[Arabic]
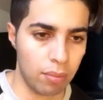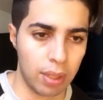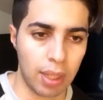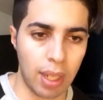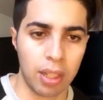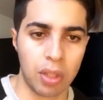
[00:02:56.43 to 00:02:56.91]

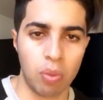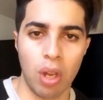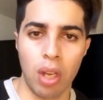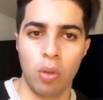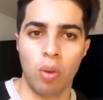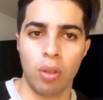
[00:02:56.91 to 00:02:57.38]
كتخلص
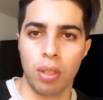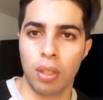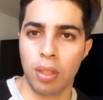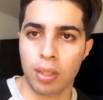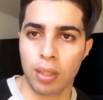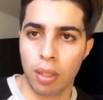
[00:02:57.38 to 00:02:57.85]
والو
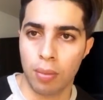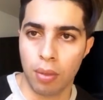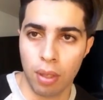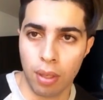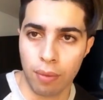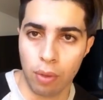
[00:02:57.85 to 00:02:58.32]

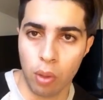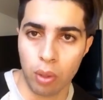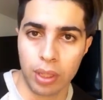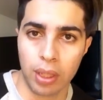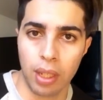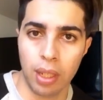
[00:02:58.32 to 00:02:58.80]
آه،
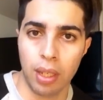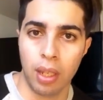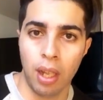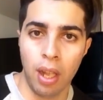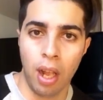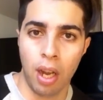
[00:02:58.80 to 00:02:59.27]
الفلوس
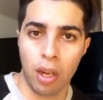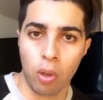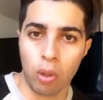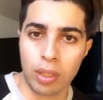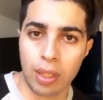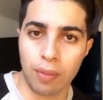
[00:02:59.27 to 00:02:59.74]
آه،
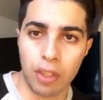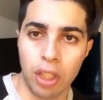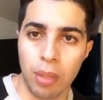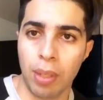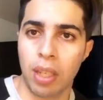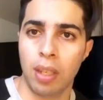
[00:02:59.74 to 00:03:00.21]
الخلصه في
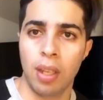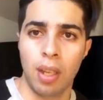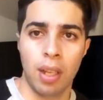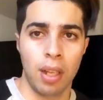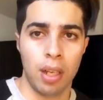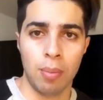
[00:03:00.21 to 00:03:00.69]
جيبك
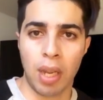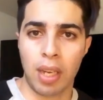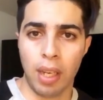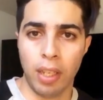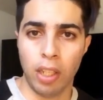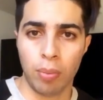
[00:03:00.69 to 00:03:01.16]

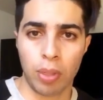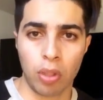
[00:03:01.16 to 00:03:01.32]
الماكله عليهم